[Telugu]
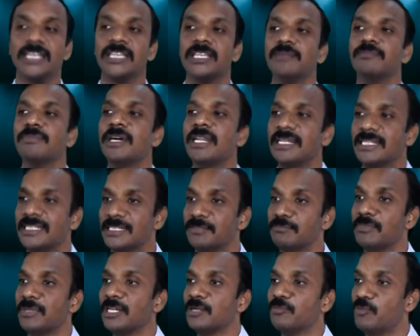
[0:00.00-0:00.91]
ఆత్మ
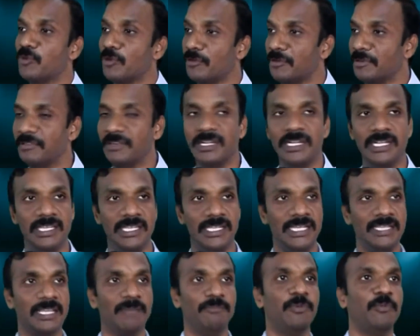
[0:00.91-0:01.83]
రక్షింపడకపోవడం
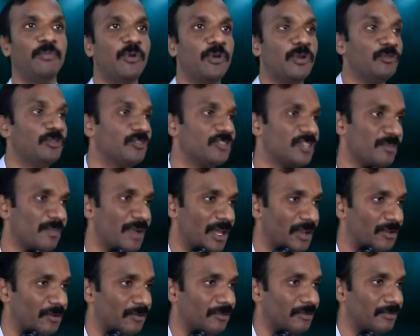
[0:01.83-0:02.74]
అంటే తప్పిపోవడంతో
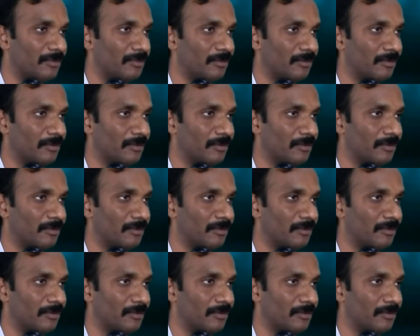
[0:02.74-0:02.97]
సమానం